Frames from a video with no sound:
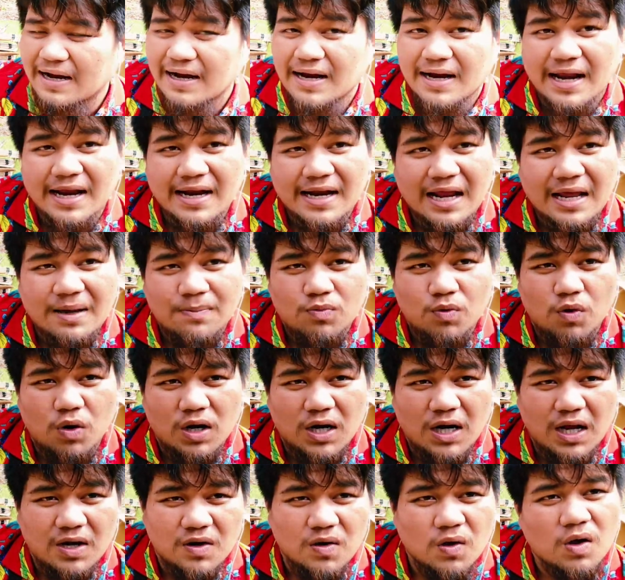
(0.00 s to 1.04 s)
ใกล้ ๆบ่วง
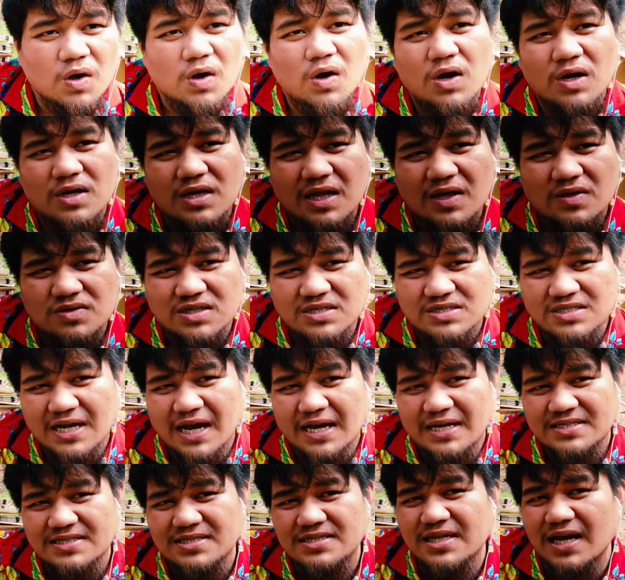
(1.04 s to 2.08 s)
เรา แล้วก็เราจะใช้
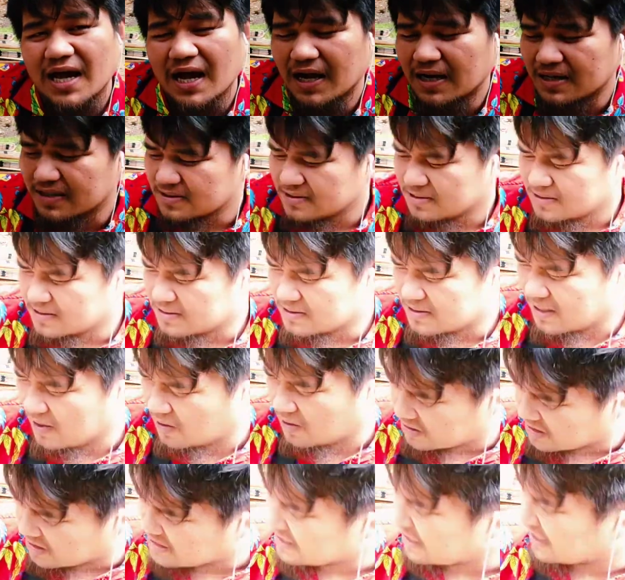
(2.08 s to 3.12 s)
เสียงเรา
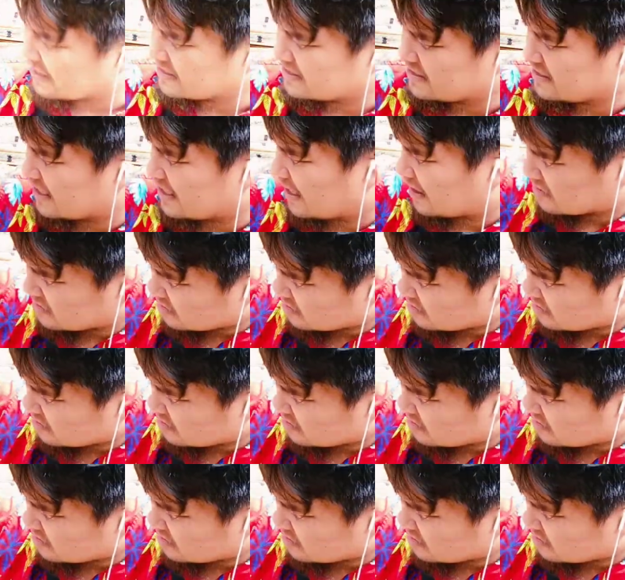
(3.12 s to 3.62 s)
จะใช้เสียง